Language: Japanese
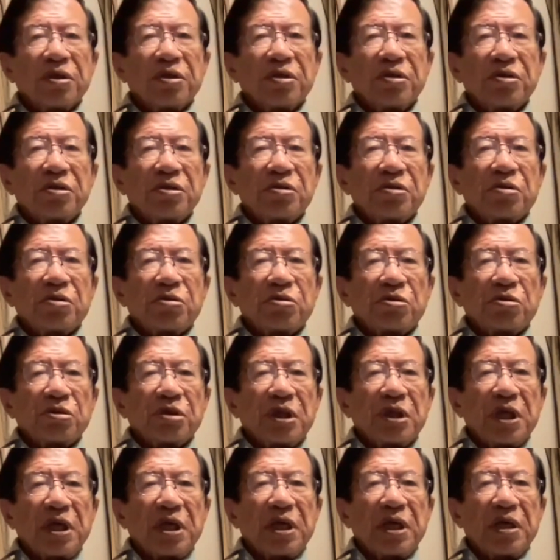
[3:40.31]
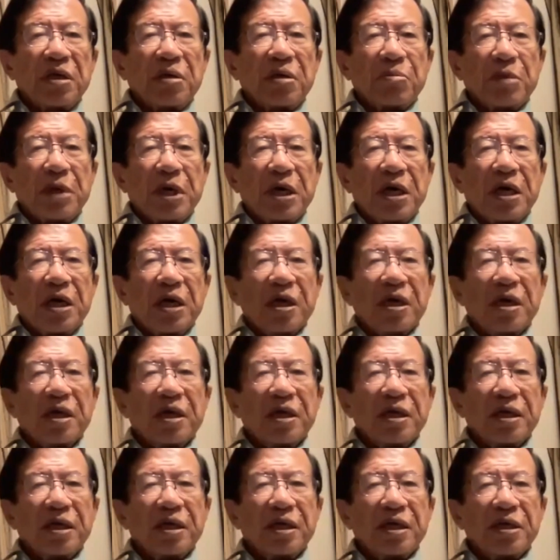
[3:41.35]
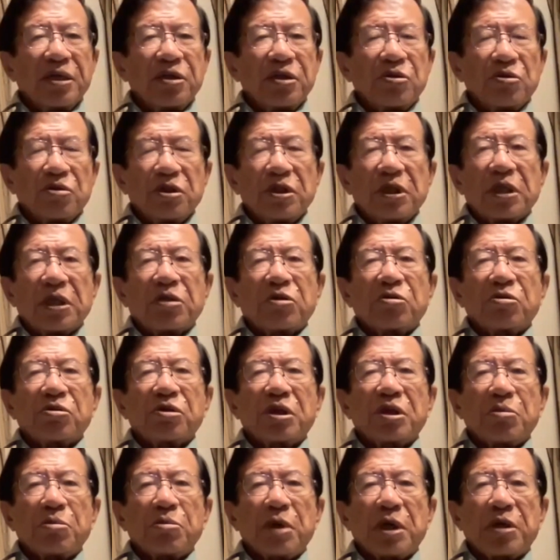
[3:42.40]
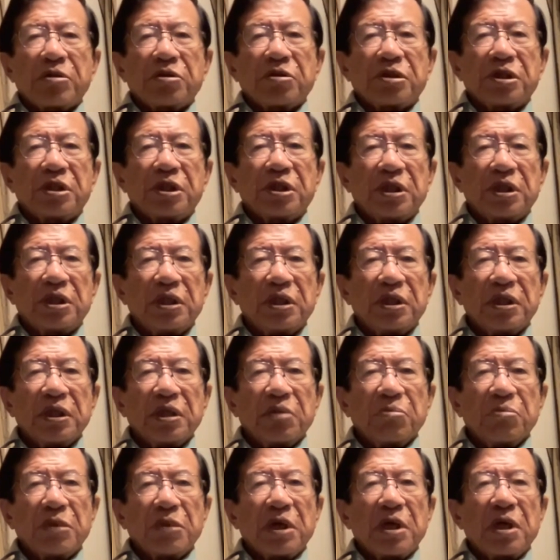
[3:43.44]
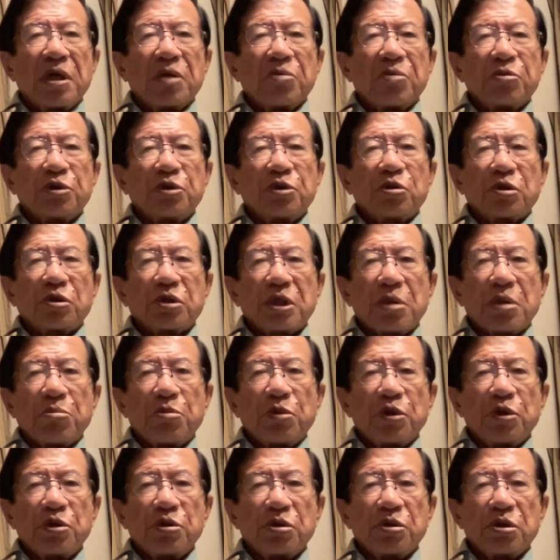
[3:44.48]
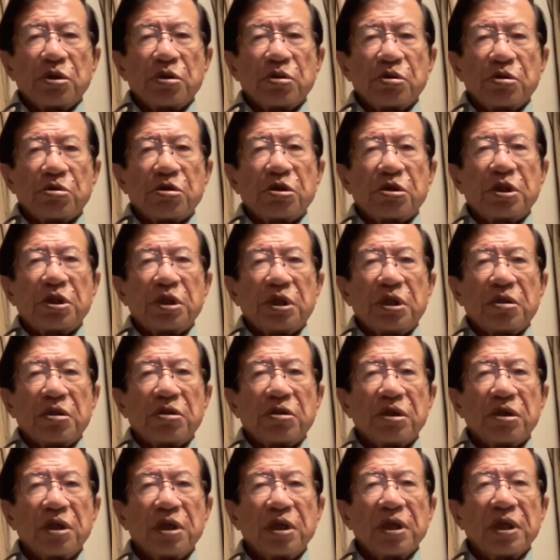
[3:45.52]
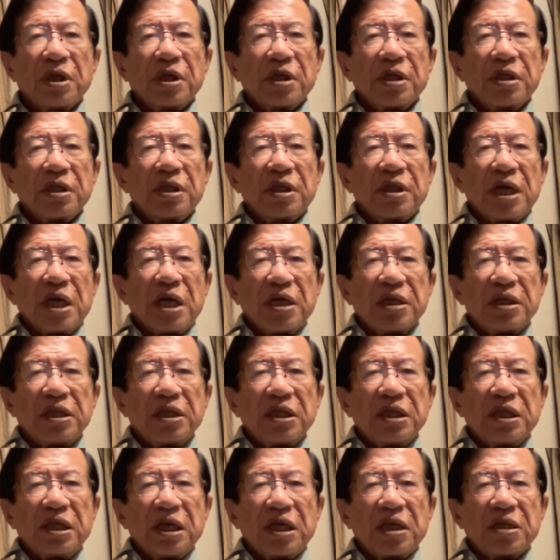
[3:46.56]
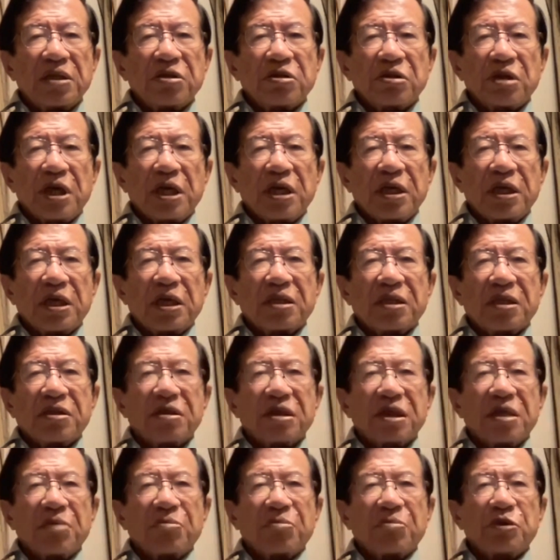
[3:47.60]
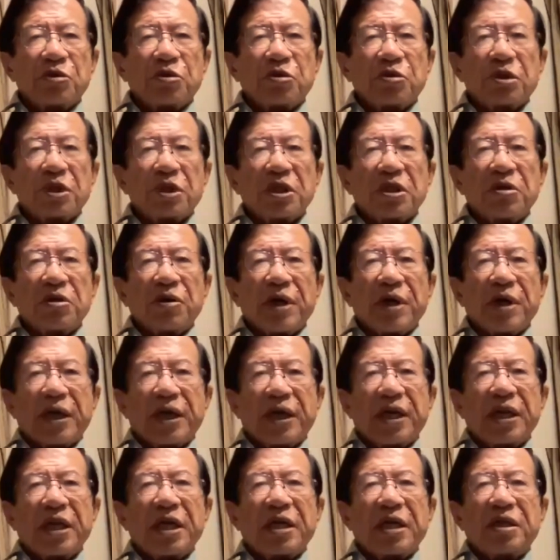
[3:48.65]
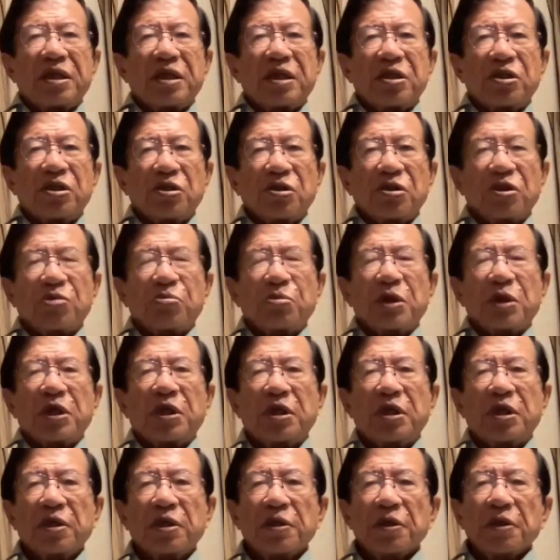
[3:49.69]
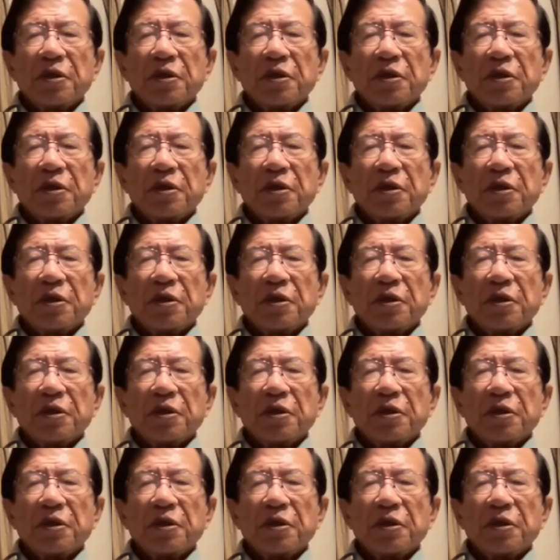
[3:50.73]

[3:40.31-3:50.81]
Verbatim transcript: いうことで、まあ、非常に納得性もあるし、まあ、息子さんも非常に苦しんでる。何が辛いかってのは息子さんにはわからないんですよ。つまり、